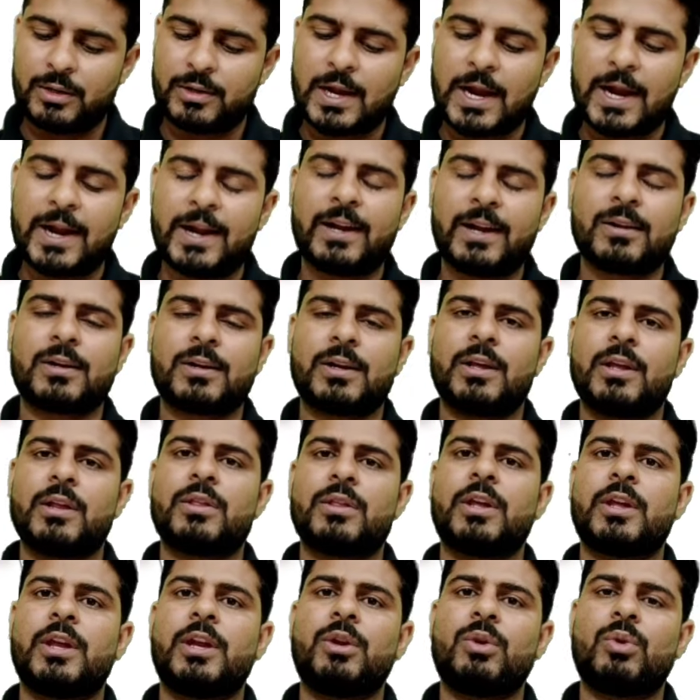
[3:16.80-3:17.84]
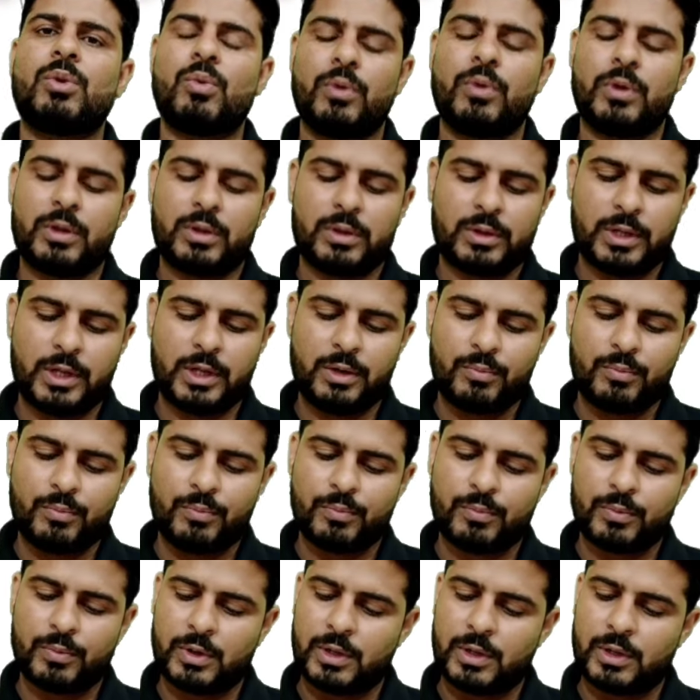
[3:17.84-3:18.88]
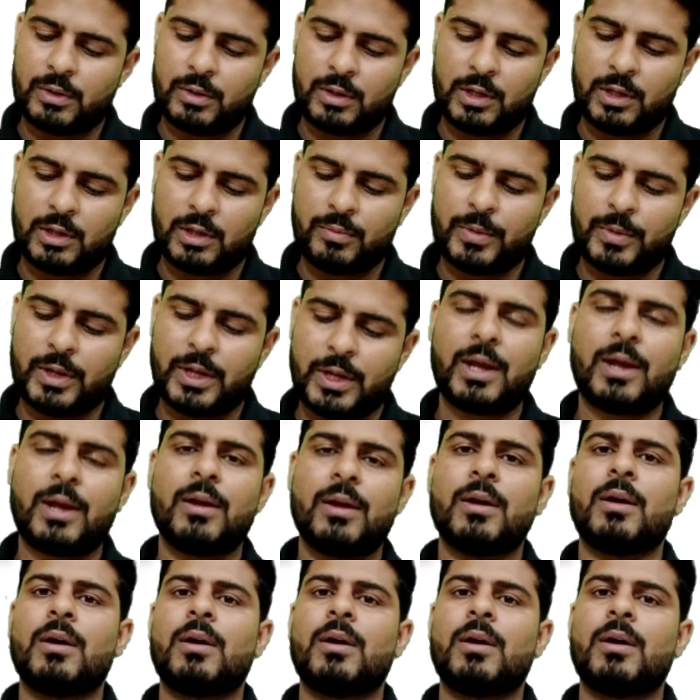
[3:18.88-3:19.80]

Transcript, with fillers: डायरेक्ट स्किन टू स्किन किस में है